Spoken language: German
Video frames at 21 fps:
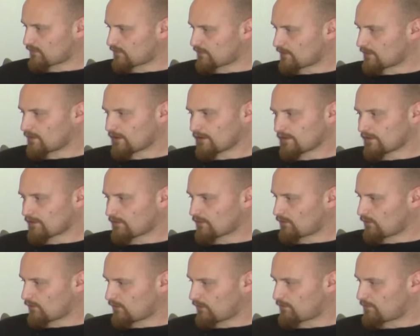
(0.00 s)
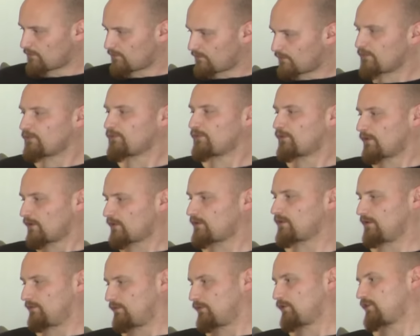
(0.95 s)
ich dann halt jetzt kurz, bevor
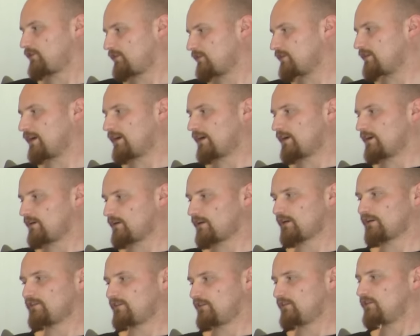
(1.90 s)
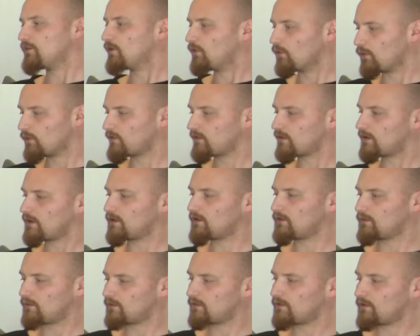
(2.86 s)
es dann wirklich da richtig
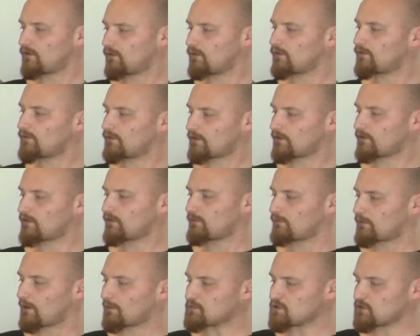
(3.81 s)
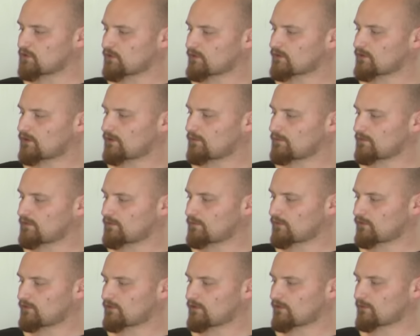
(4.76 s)
losgeht und auch wirklich zum Abschluss kommt,
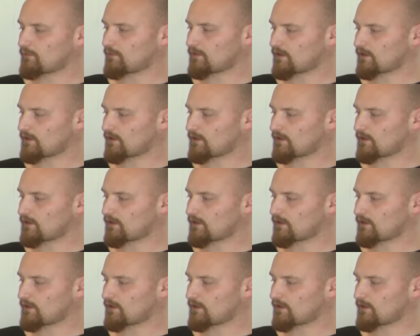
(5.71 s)
muss ich das mal